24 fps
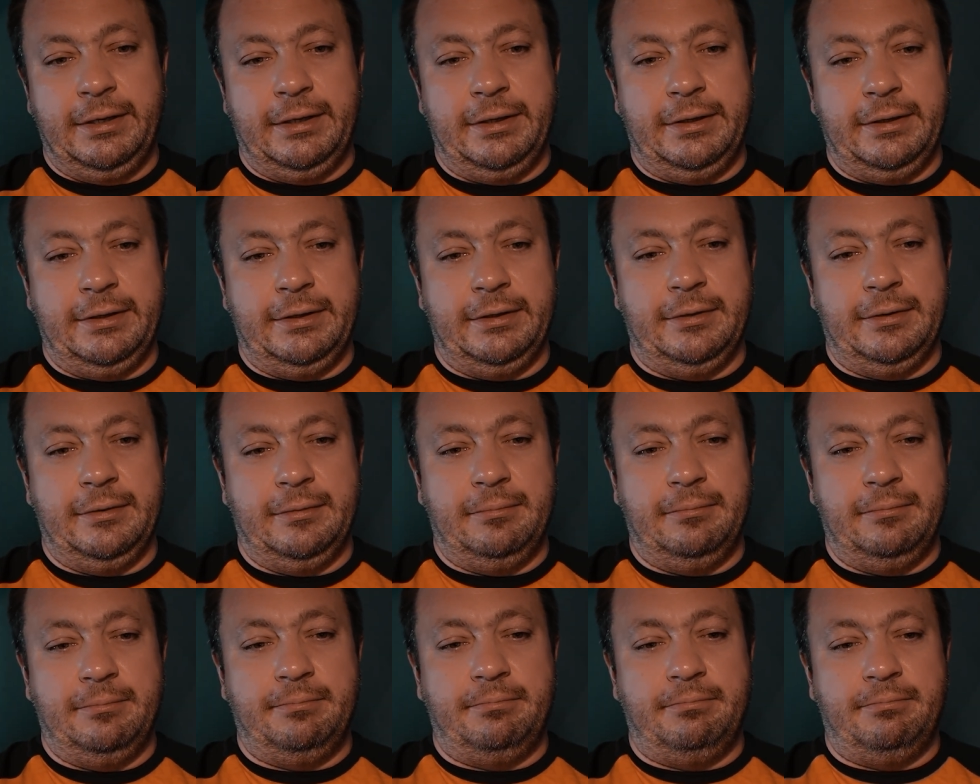E,
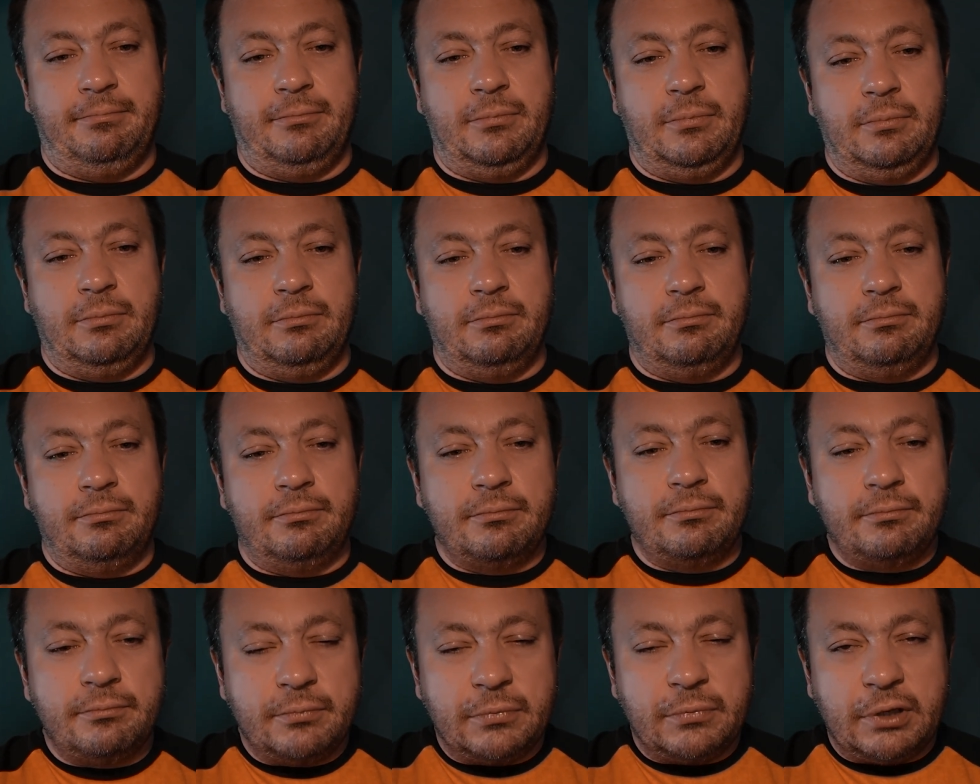
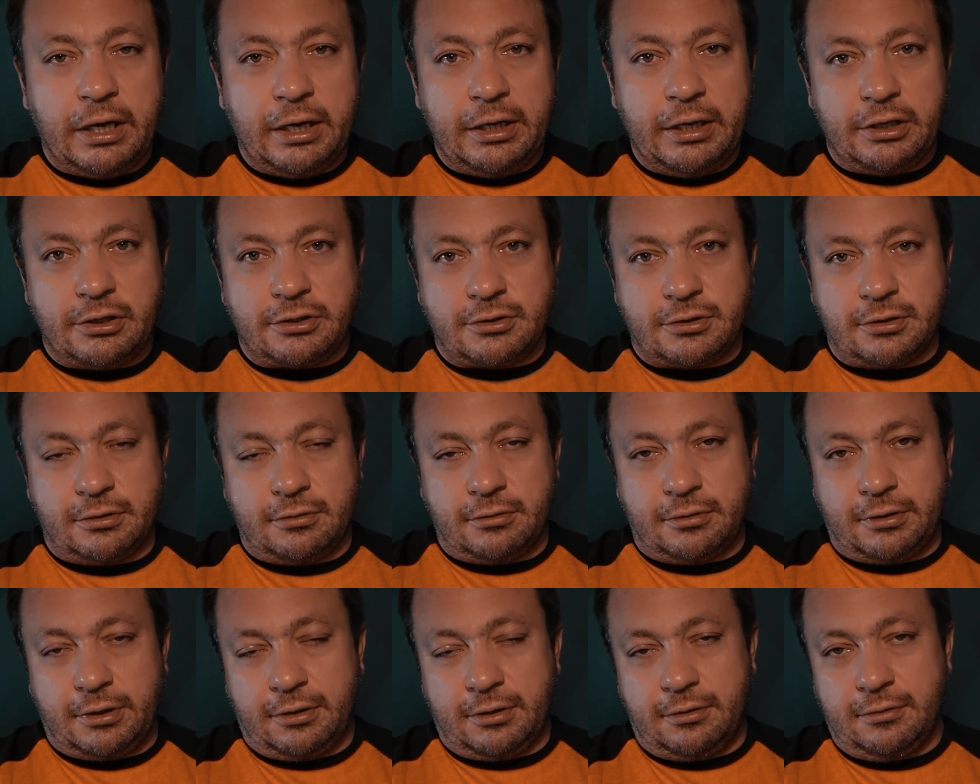a jeszcze
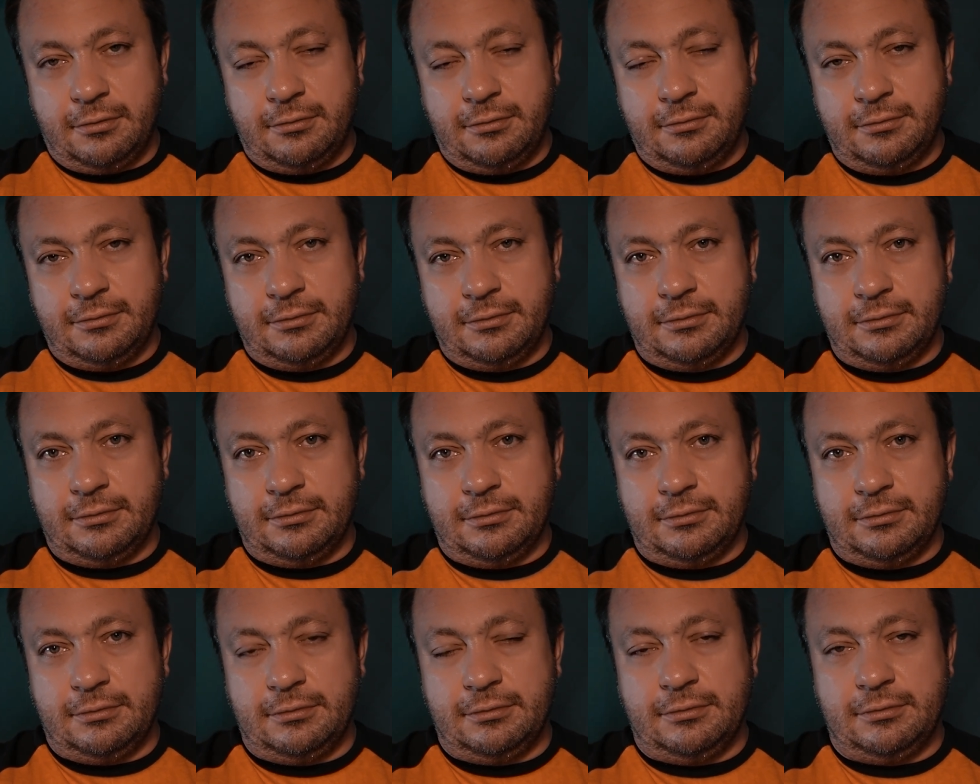do tego,
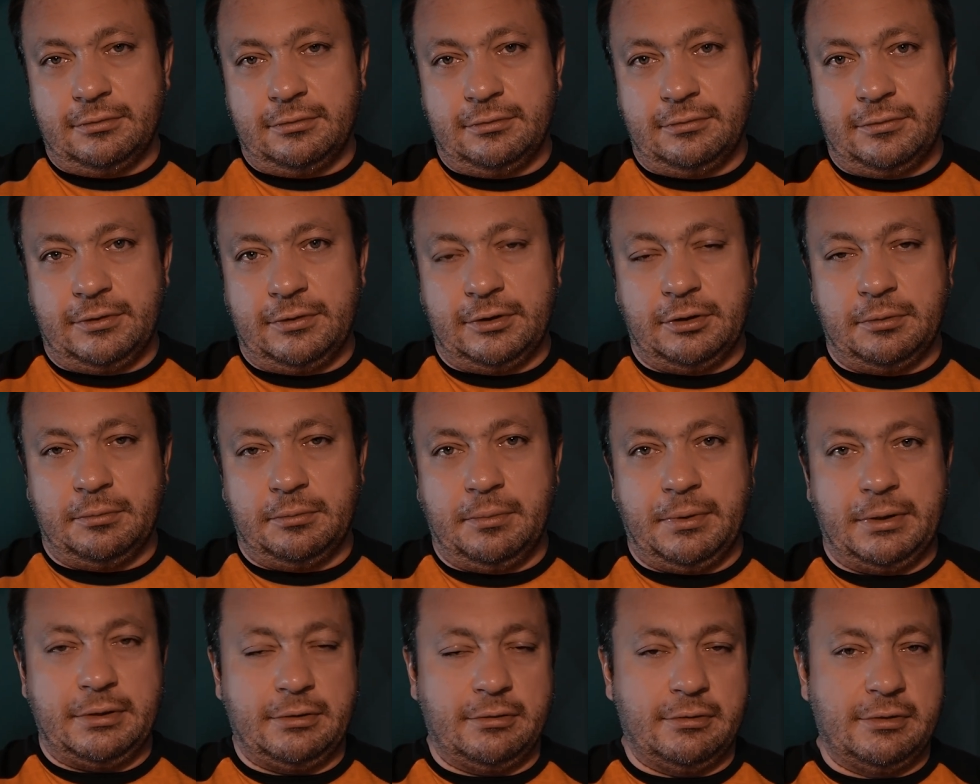y, y, wiadomo,
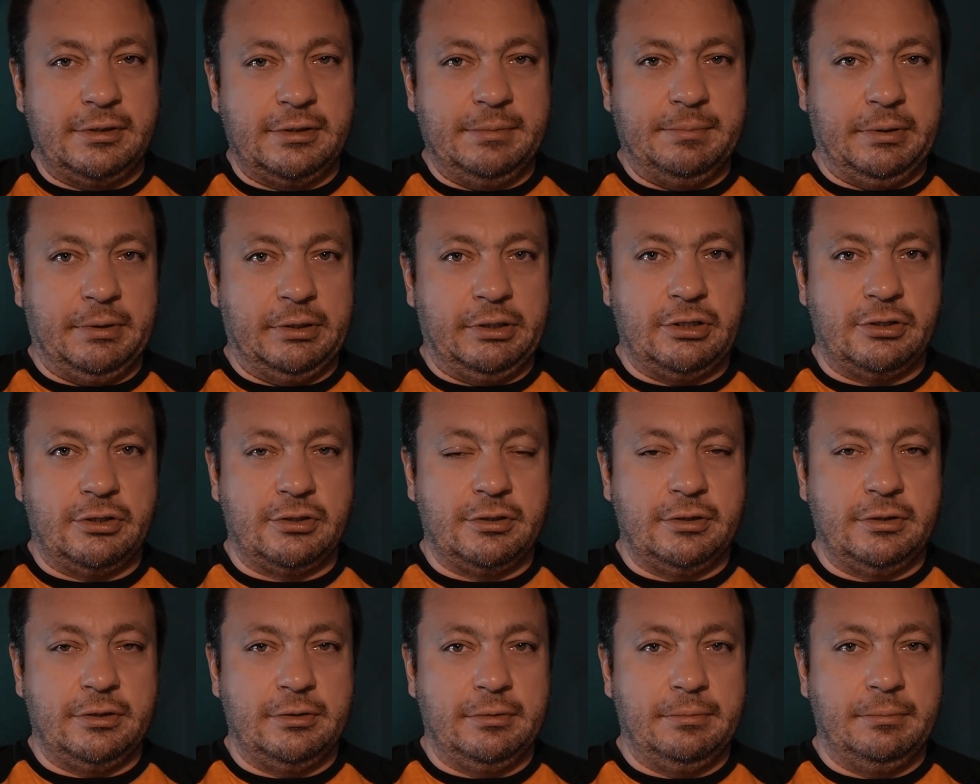bardzo
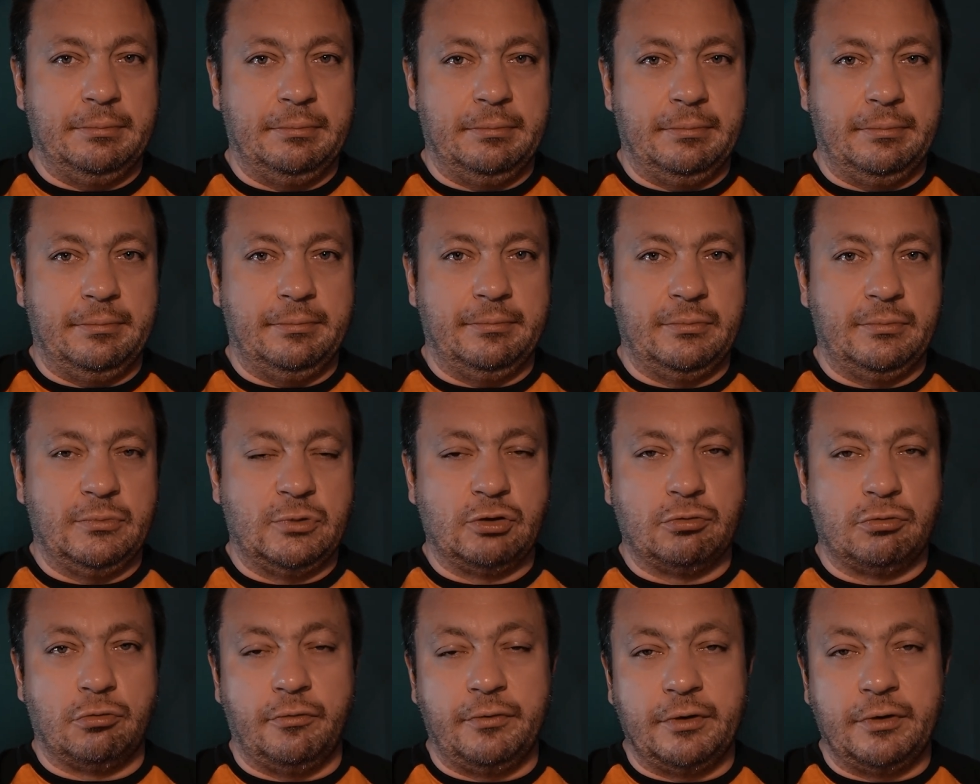sympatyczny mm,
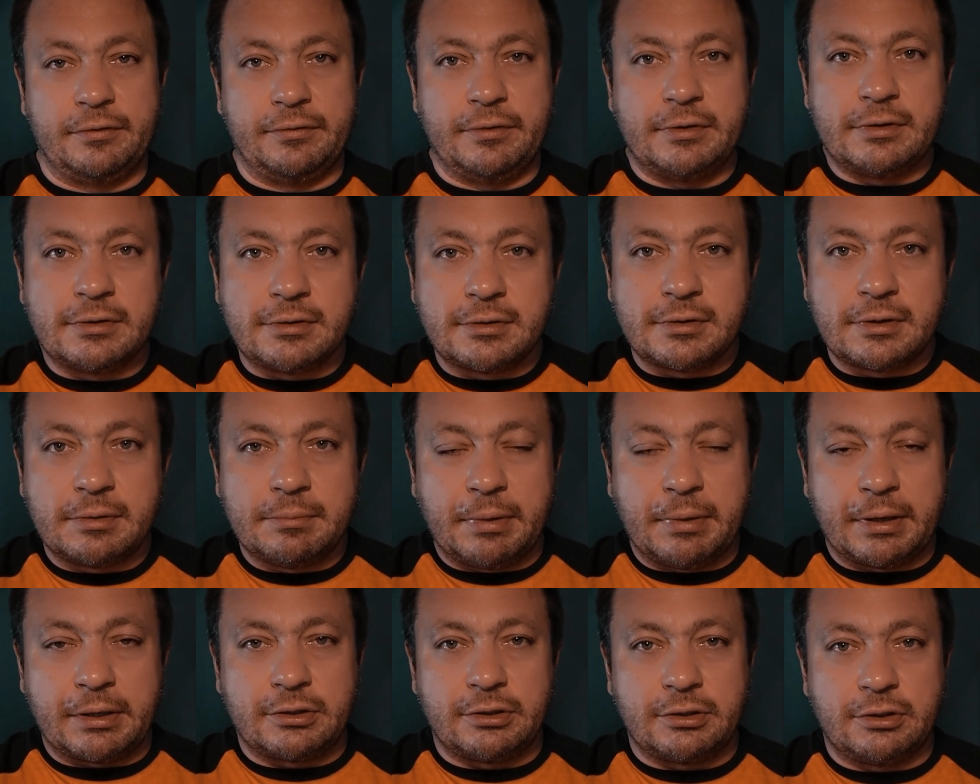człowiek, więc
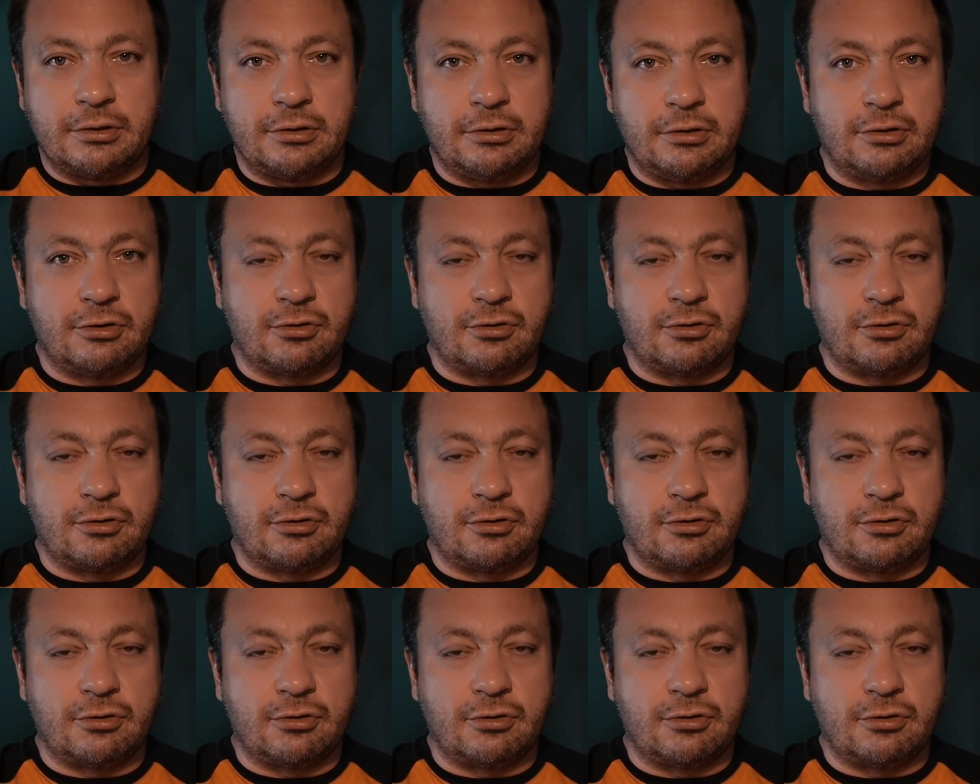tym bardziej